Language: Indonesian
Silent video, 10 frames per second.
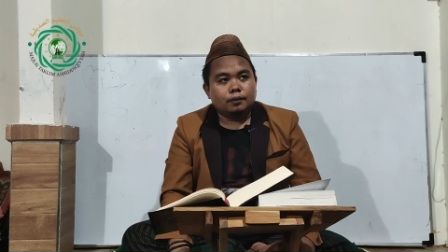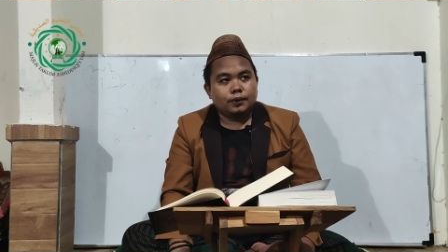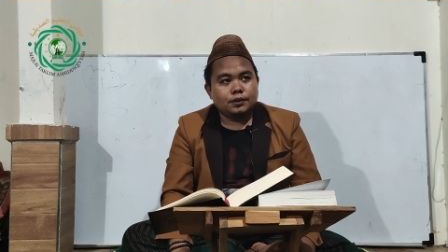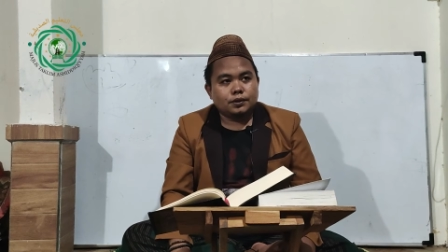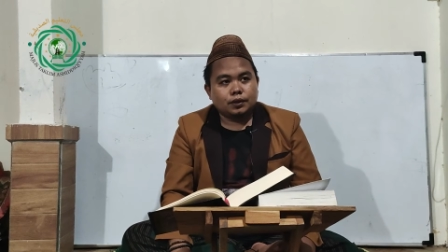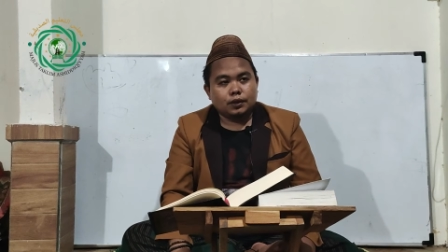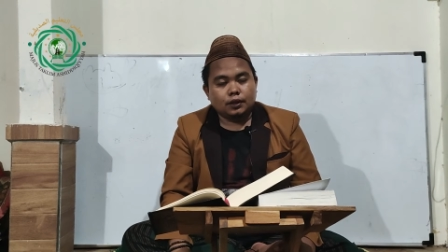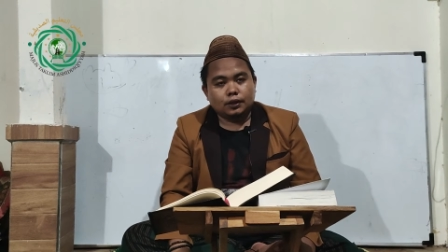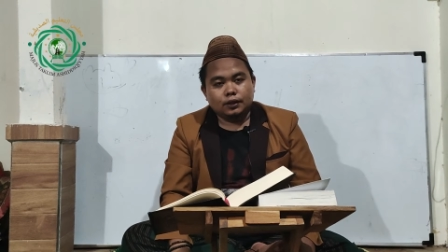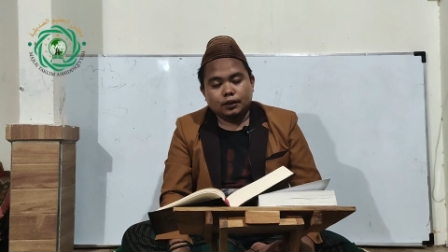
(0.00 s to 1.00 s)

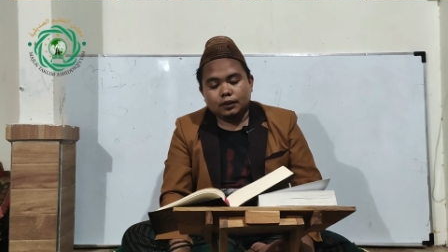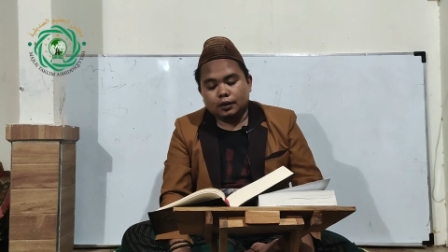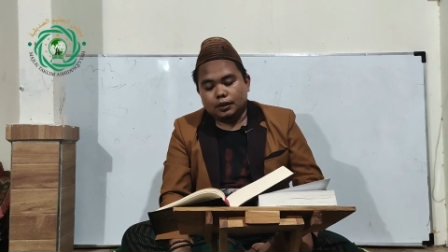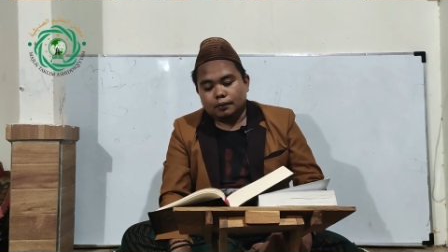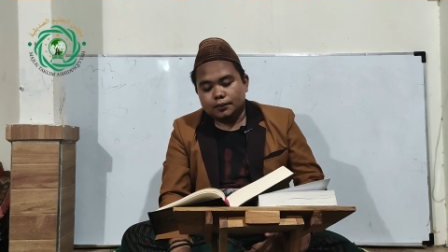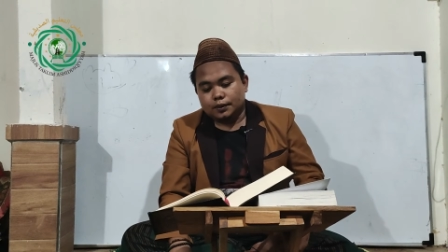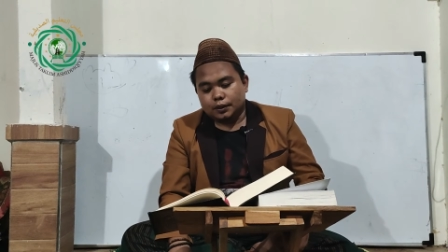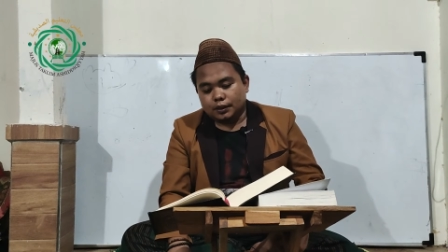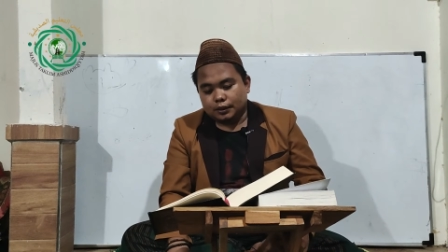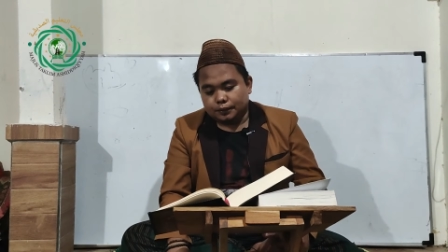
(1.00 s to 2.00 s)
fisolati dalam
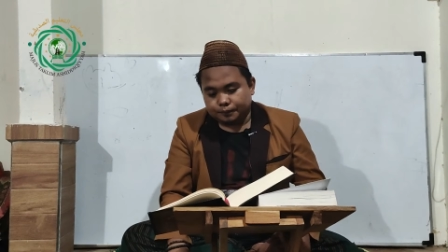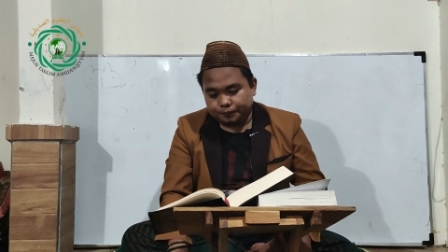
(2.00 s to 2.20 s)
solat